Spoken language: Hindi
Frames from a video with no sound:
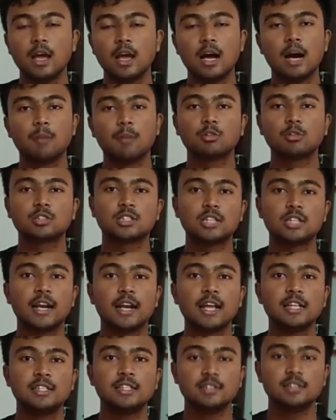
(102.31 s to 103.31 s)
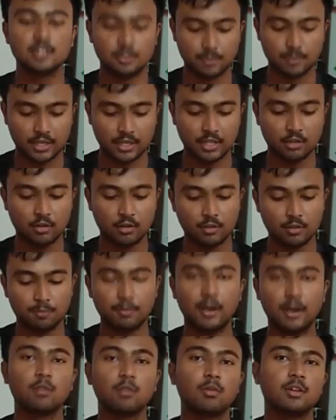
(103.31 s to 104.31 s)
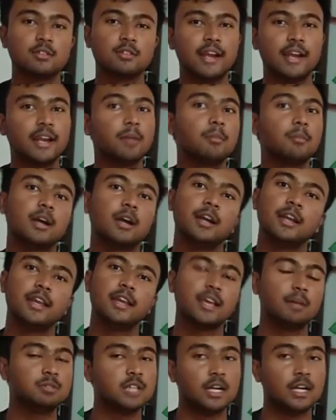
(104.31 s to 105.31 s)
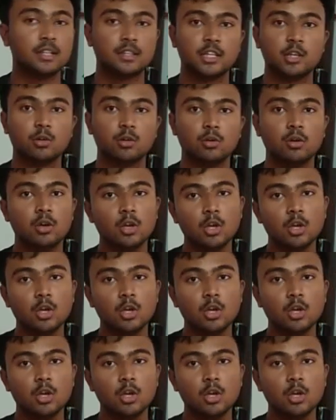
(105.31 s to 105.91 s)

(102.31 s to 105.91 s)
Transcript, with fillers: हमको सारे चीज इस पर्टिकुलर पार्ट वन से अटेम्प्ट करनी है जानते ही हो